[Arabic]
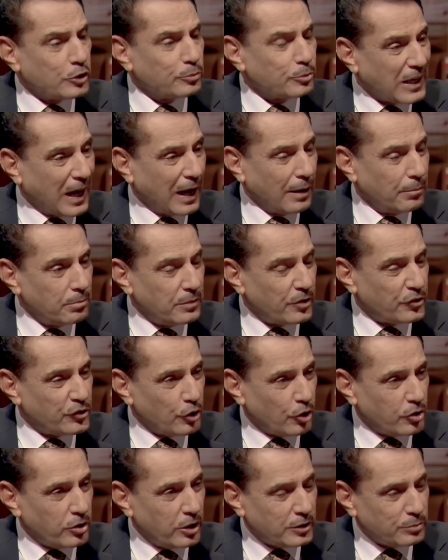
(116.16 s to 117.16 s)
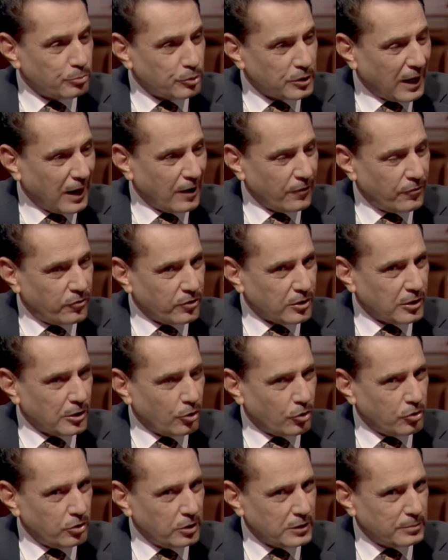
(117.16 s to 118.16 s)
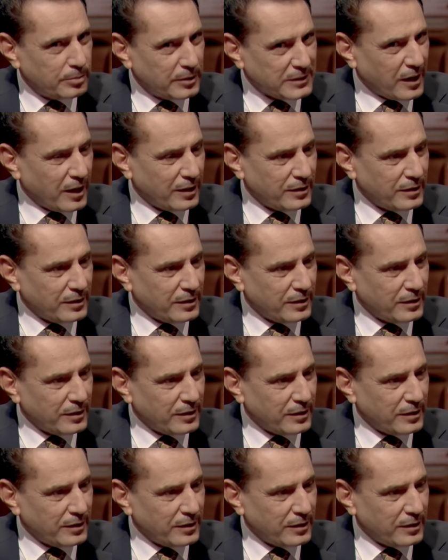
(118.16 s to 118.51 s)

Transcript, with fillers: متحمس لو كنت متحفظ لو كنت مترعب لا